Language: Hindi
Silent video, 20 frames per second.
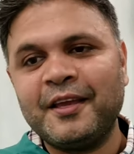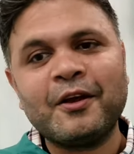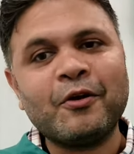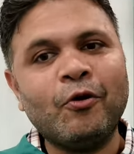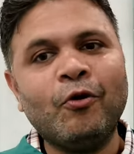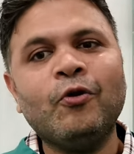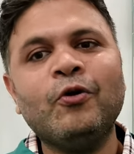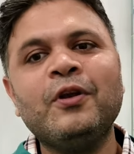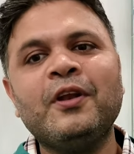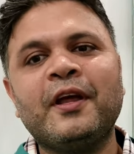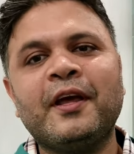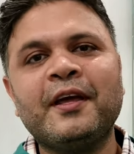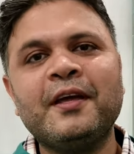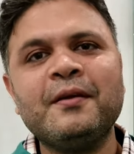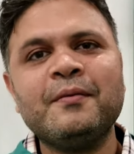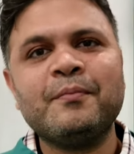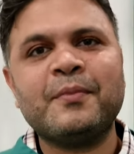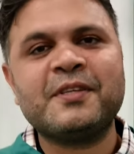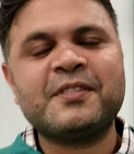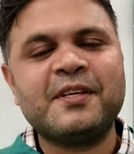ये कौन है
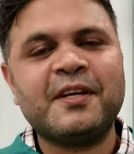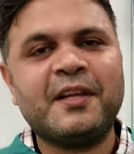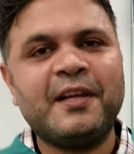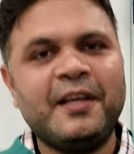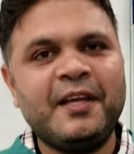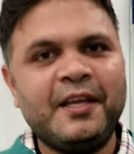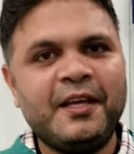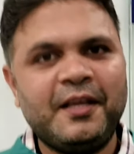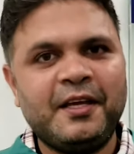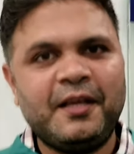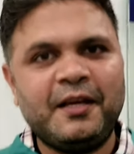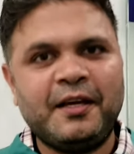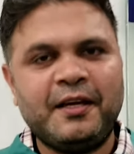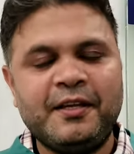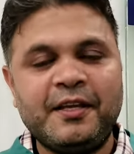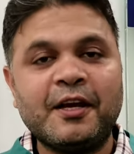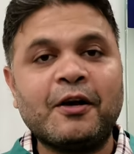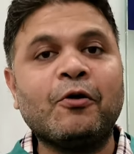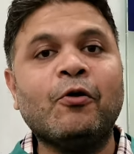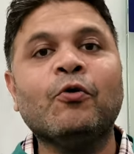बेसिकली
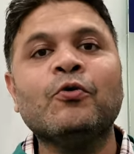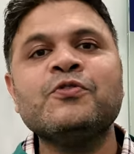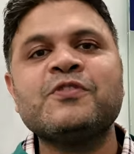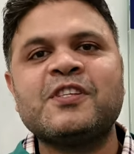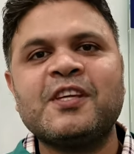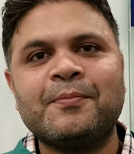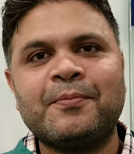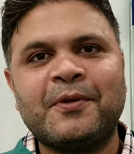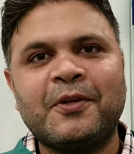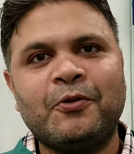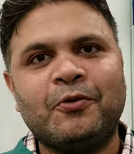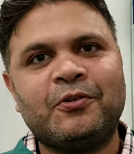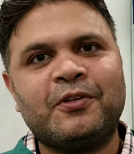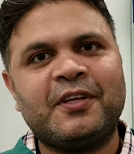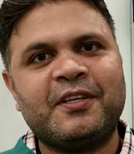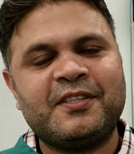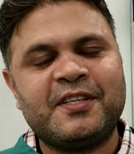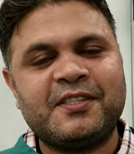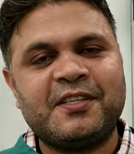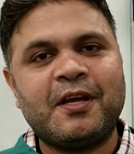ये कौन सेप के
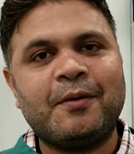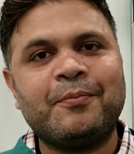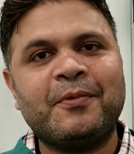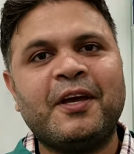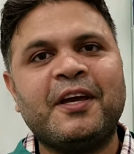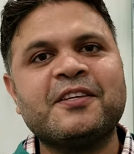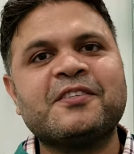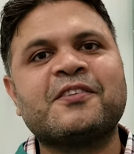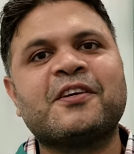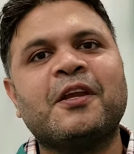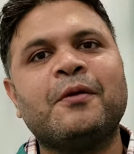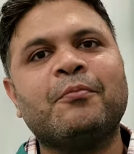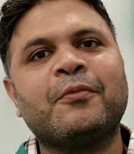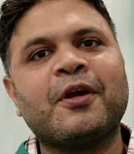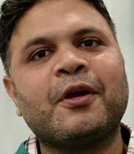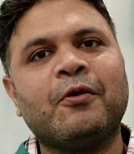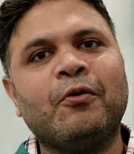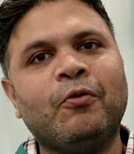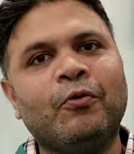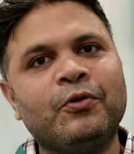होते हैं जैसे आपने आइसक्रीम
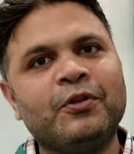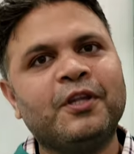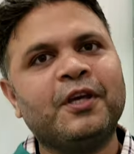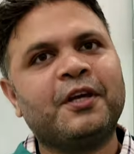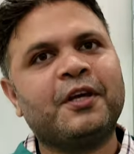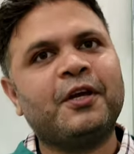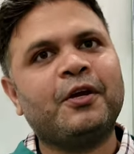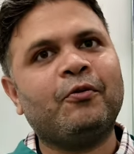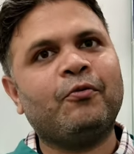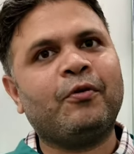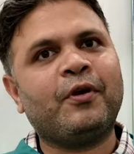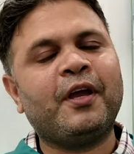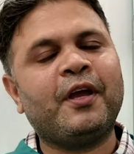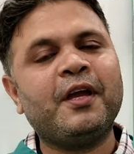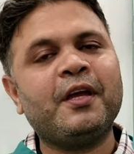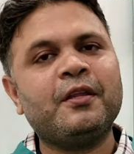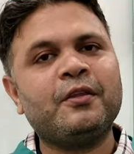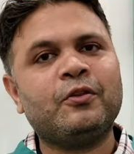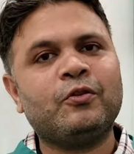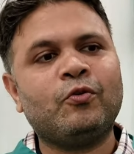के कौन देखे
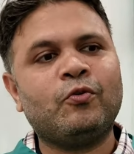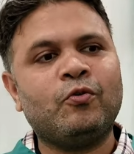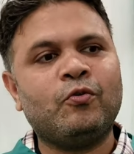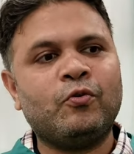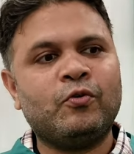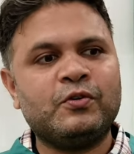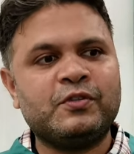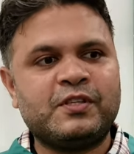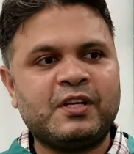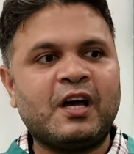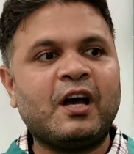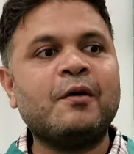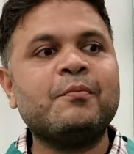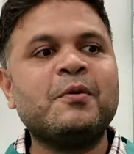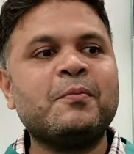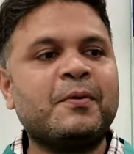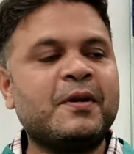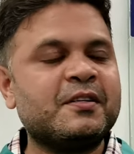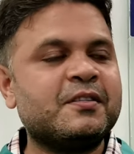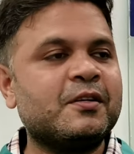होंगे okay. तो जहाँ
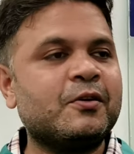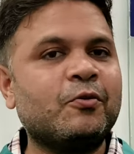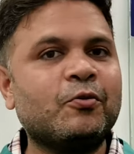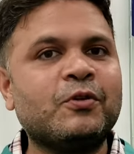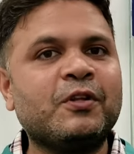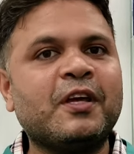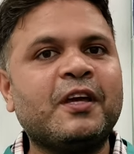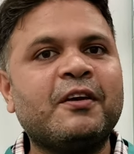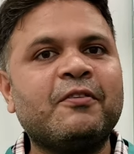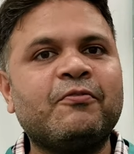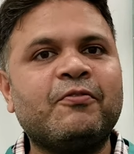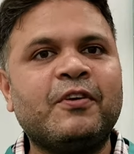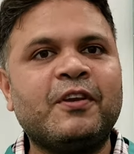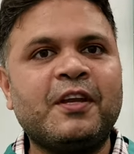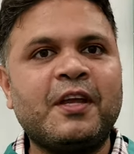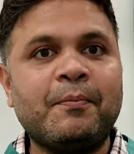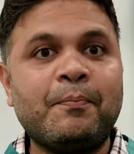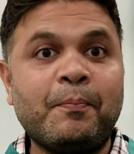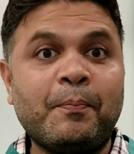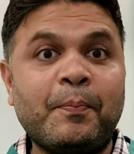भी प्रेशर होता है
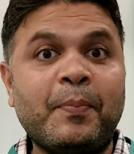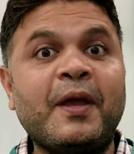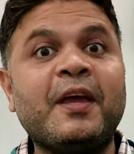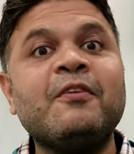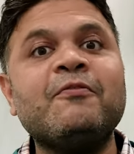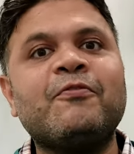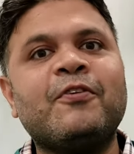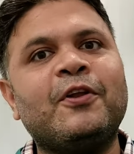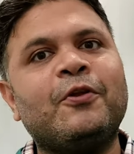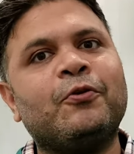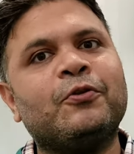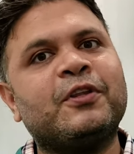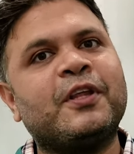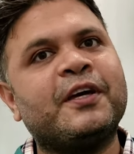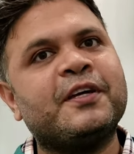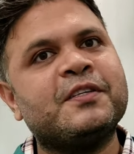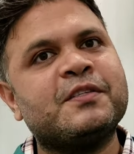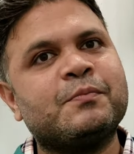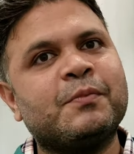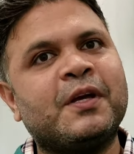फिर ये पेन फील
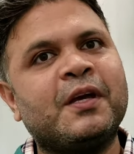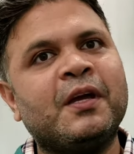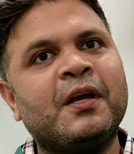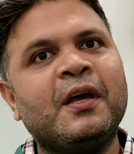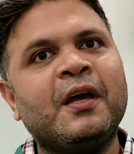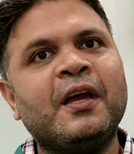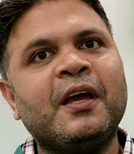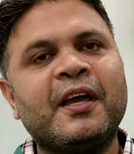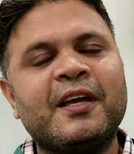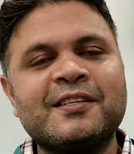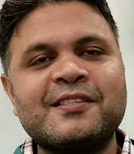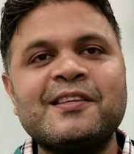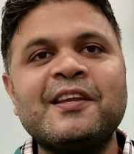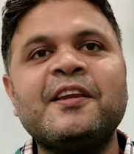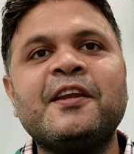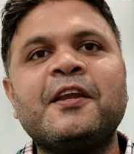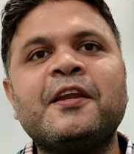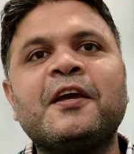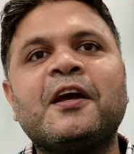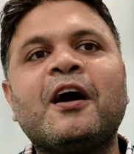होता है इसमें हम्म।
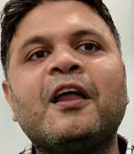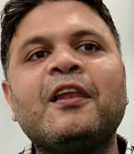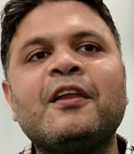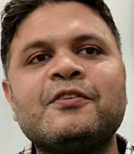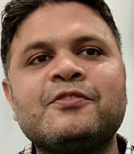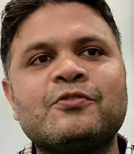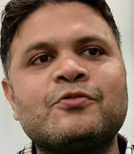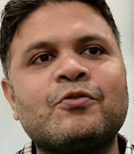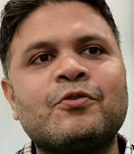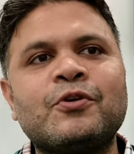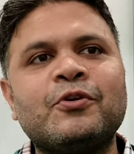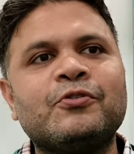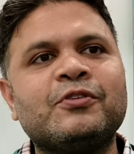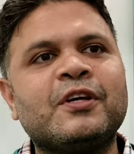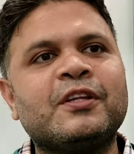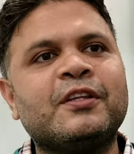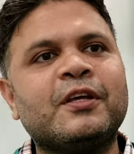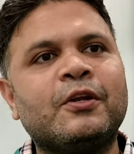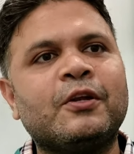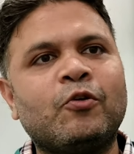इसलिए इन्हें निकालना जरूरी हो
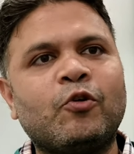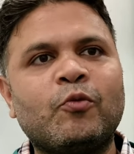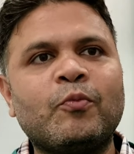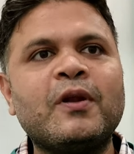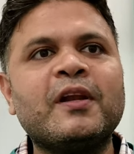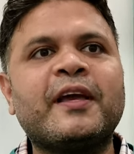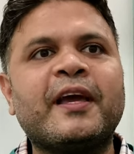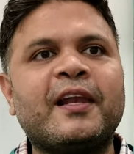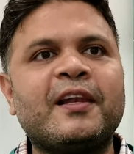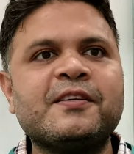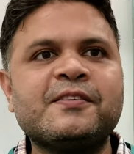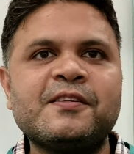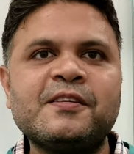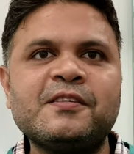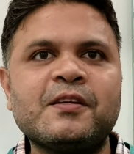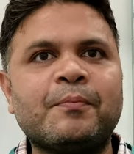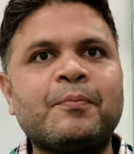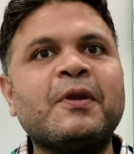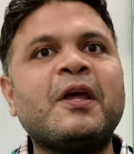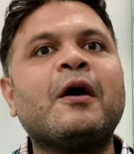जाता है नॉर्मल
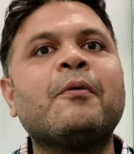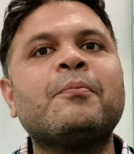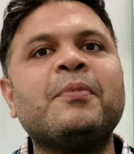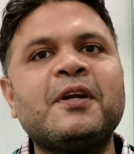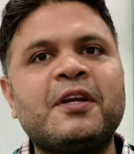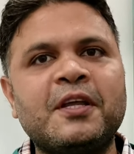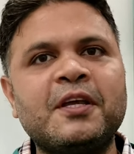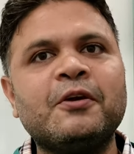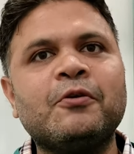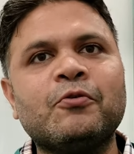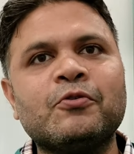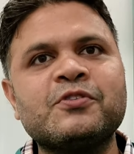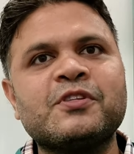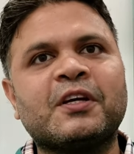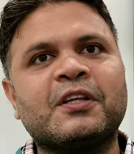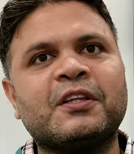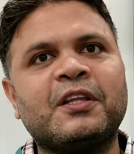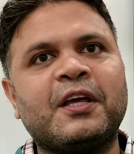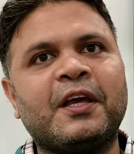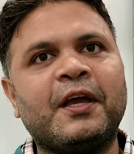कैलेसिस अपने आप भी ठीक हो
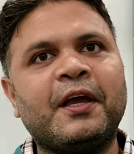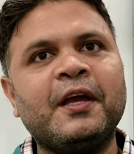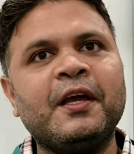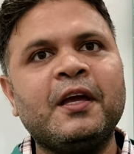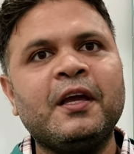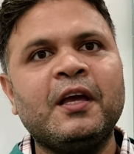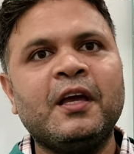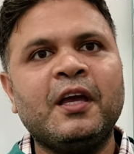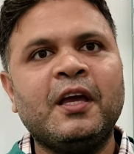सकते हैं